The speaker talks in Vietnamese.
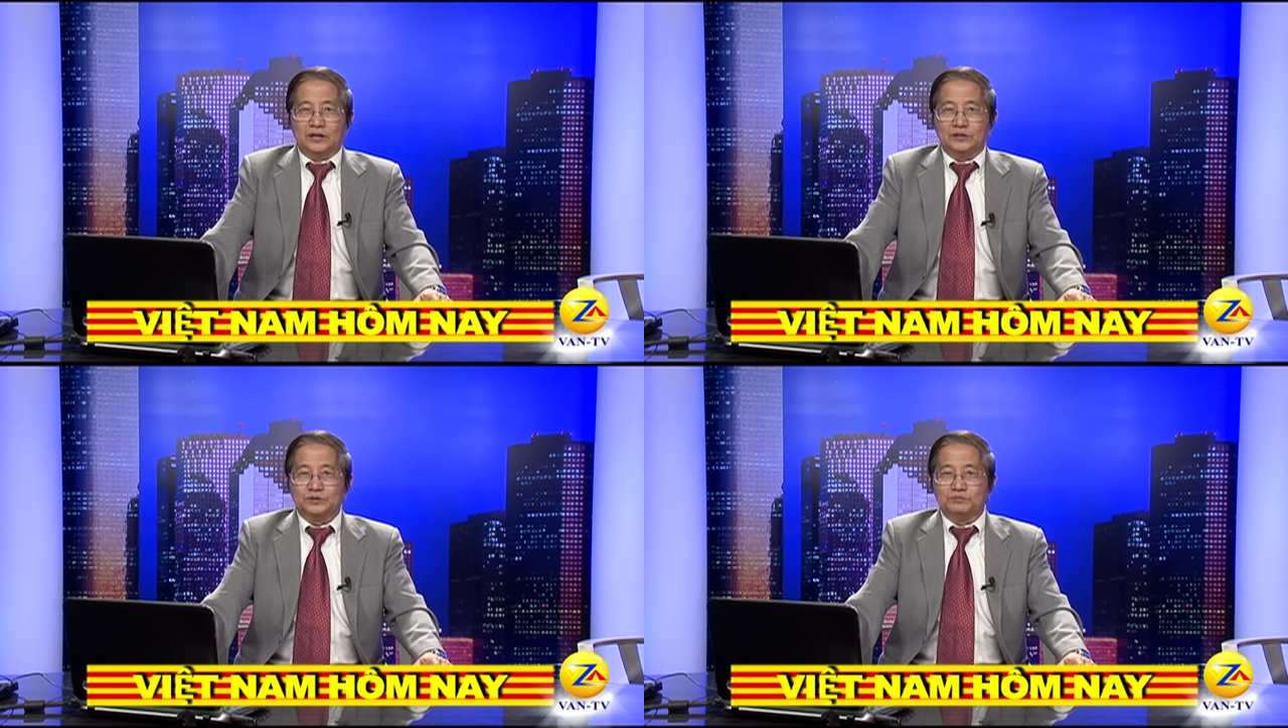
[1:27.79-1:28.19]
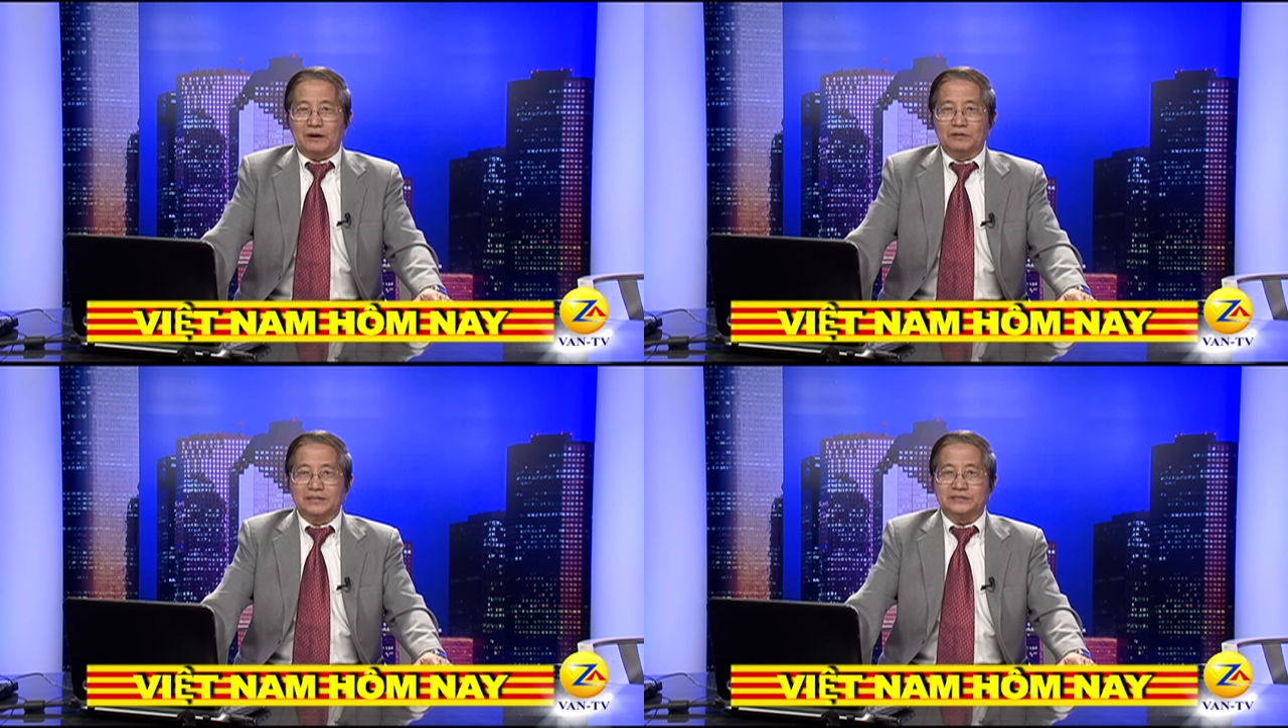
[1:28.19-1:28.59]
dùng
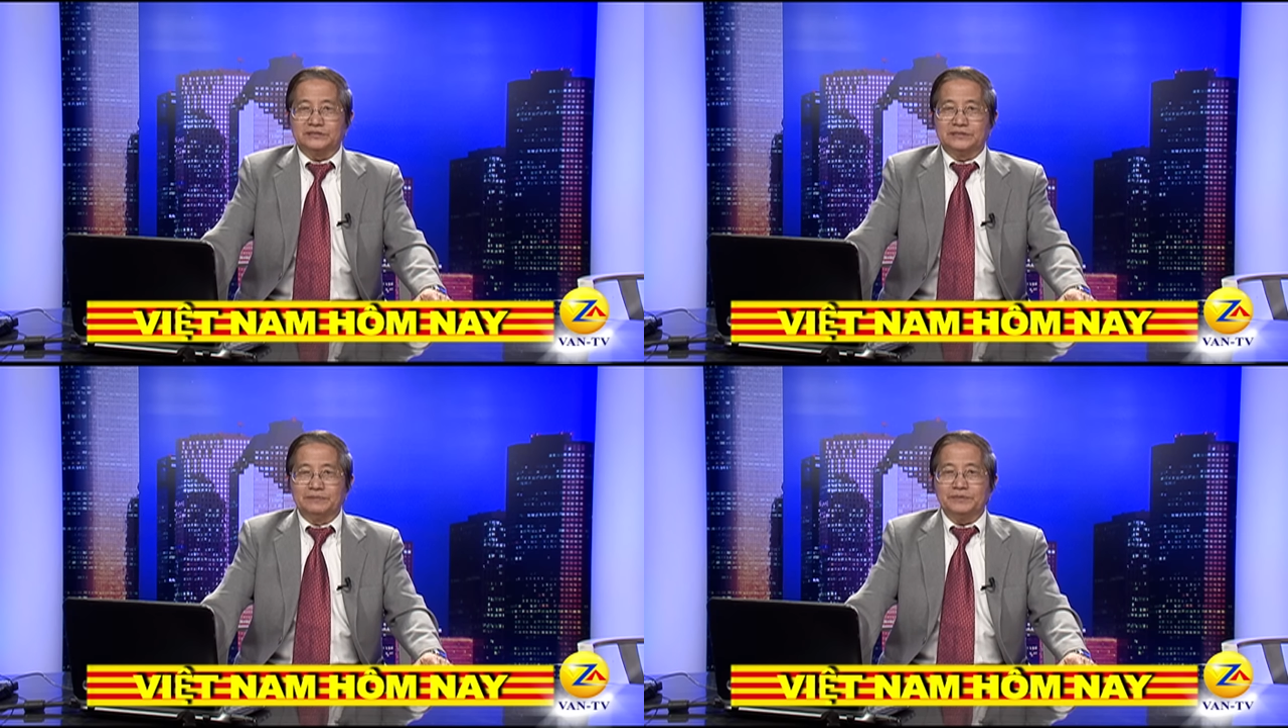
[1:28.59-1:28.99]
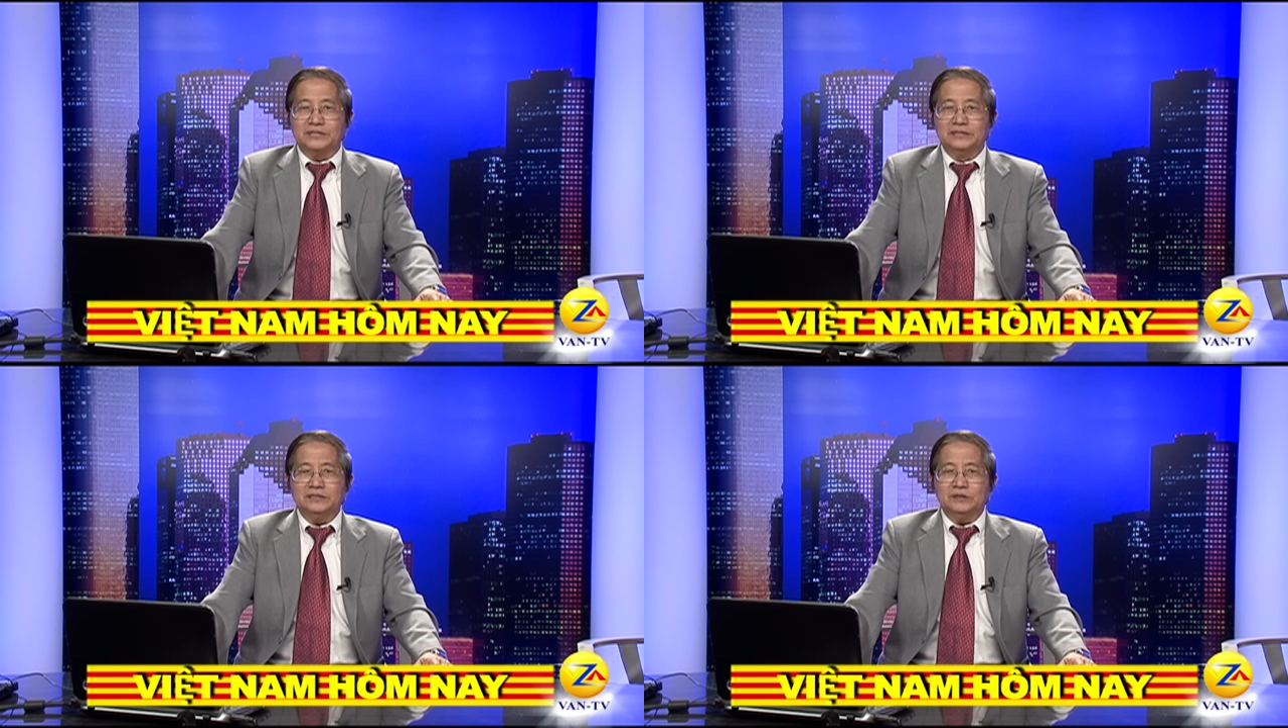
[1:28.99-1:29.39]
bạo lực chiếm
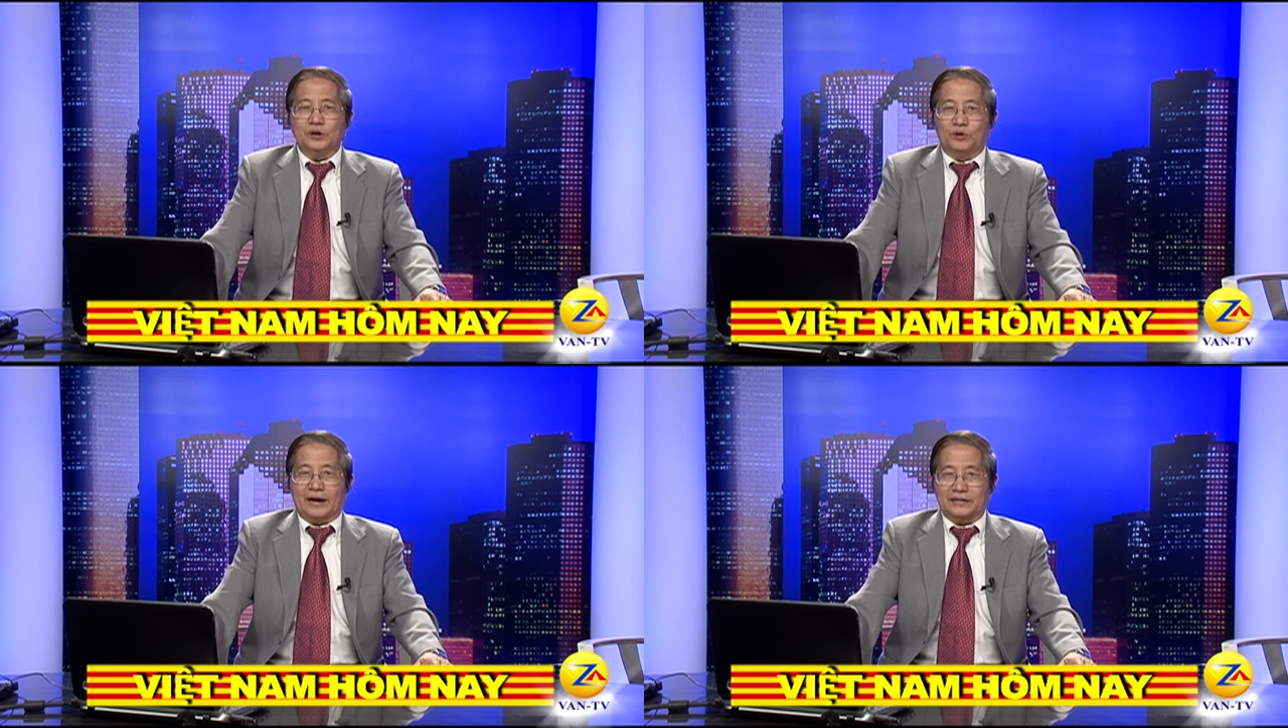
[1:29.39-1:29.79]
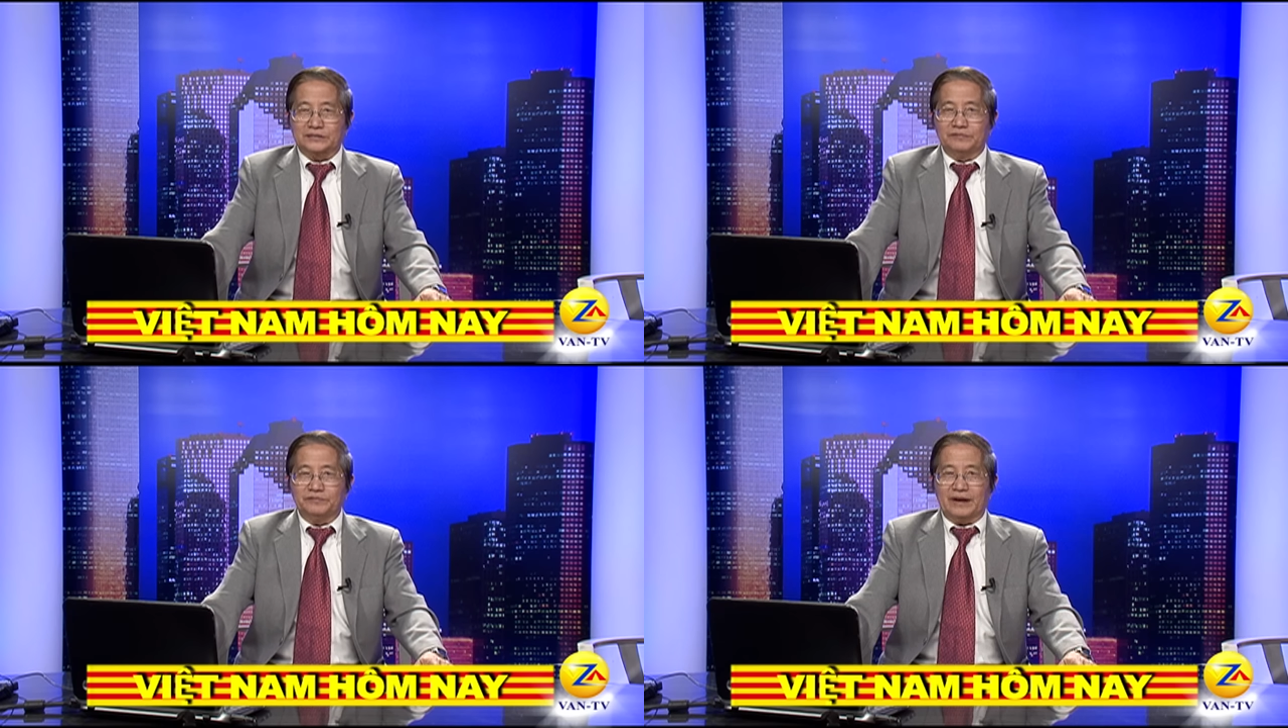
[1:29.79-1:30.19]
cứ hoặc
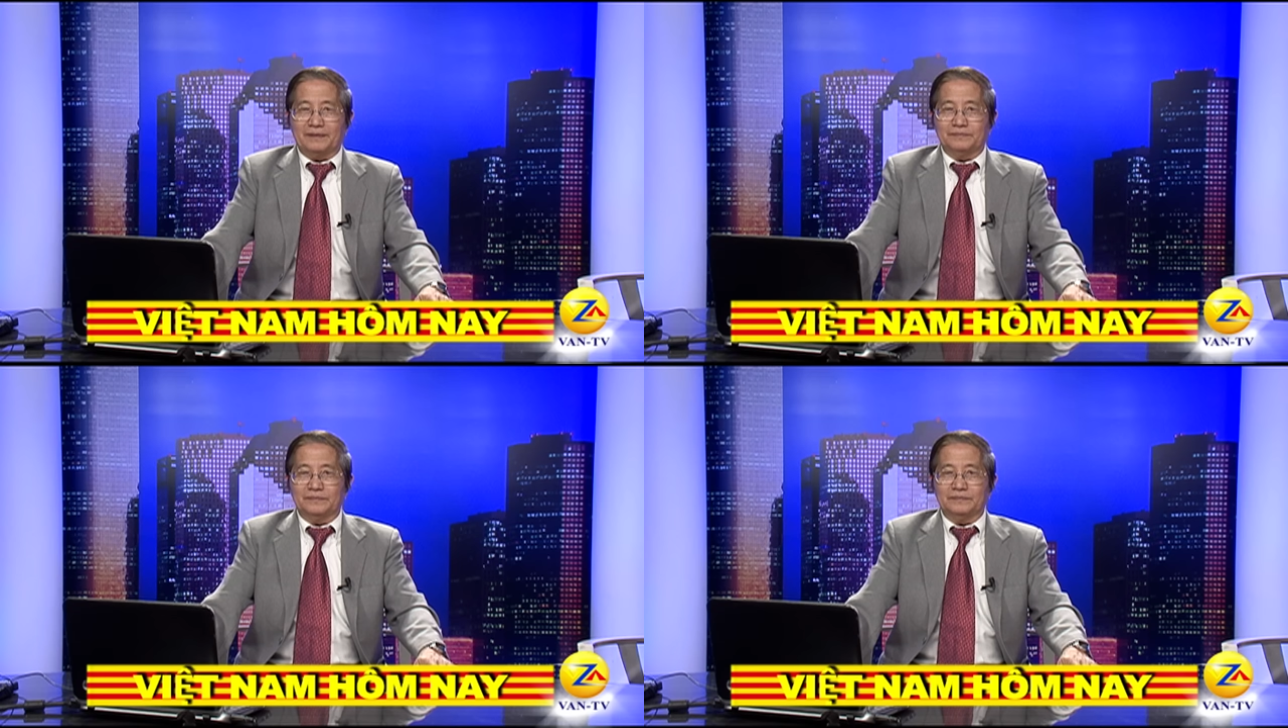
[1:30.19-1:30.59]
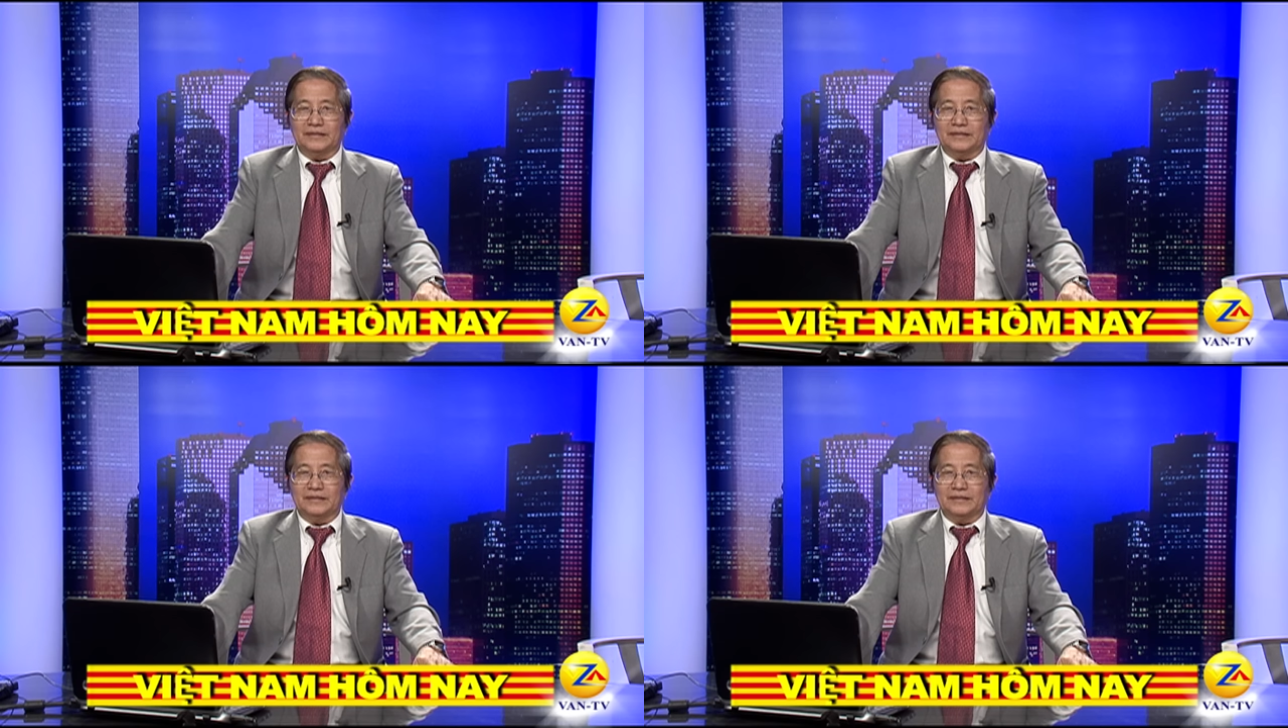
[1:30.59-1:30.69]
xâm phạm